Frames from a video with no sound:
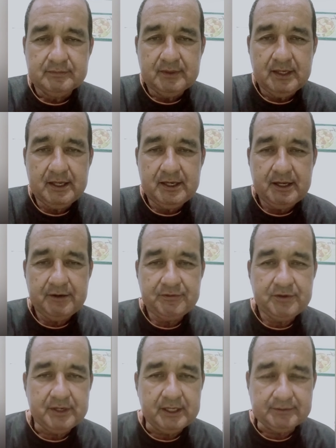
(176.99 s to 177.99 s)
then
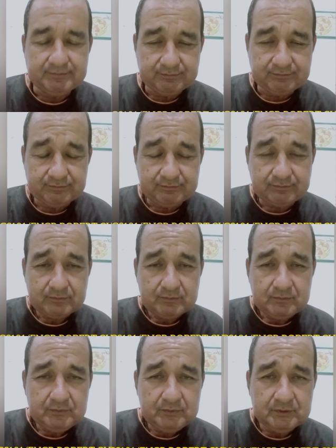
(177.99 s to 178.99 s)
after that
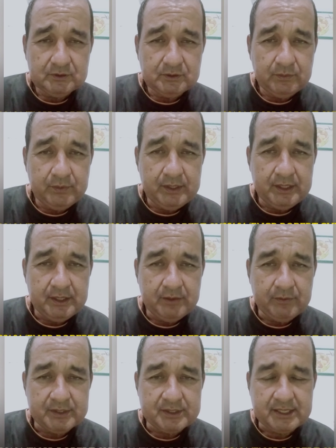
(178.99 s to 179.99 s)
we
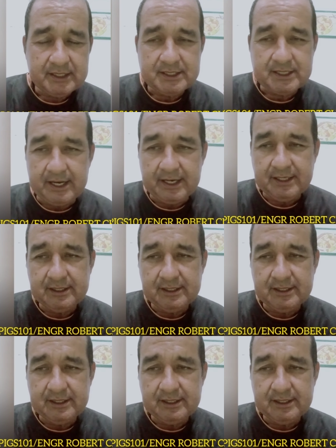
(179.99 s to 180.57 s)
we set aside